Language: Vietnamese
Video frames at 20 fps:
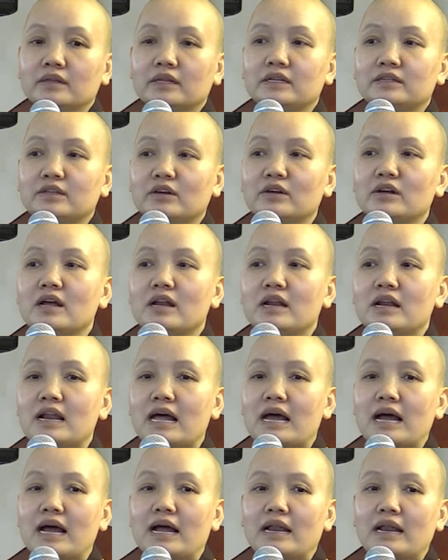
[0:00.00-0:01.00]
Thì cho nên
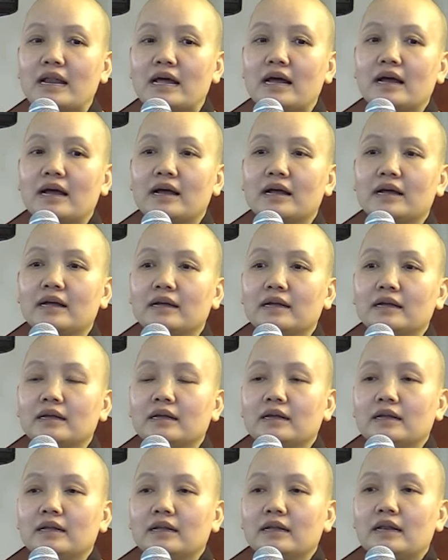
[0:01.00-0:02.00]
là là
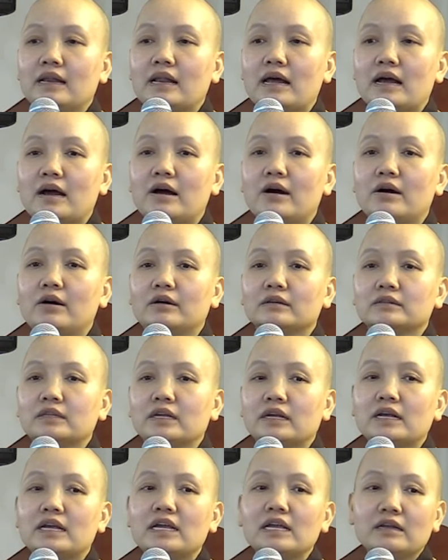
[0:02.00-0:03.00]
là
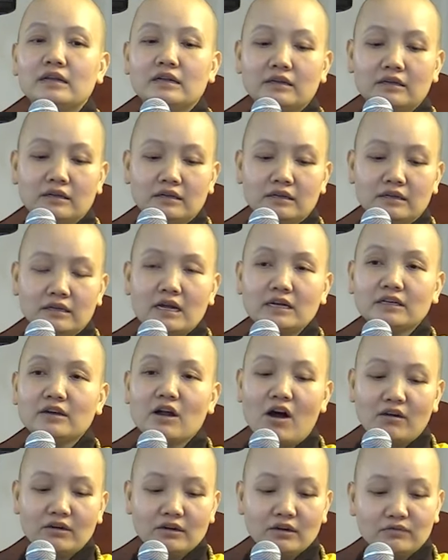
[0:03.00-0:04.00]
thì khi
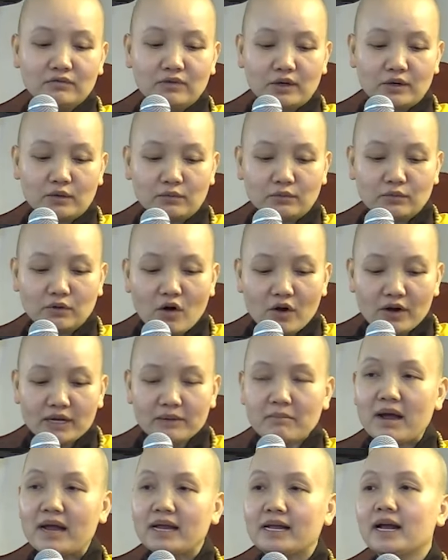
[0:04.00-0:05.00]
nhân đó Đức Phật cũng nói
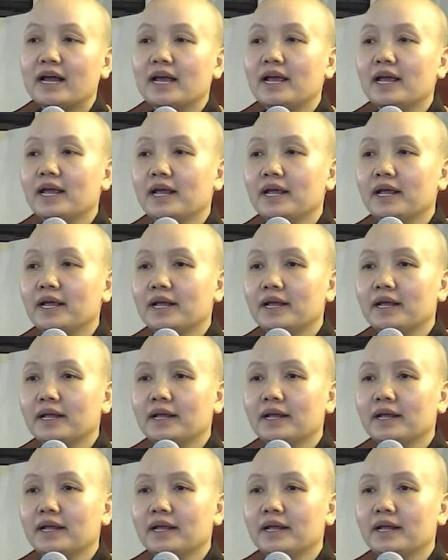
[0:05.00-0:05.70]
cái bài kệ,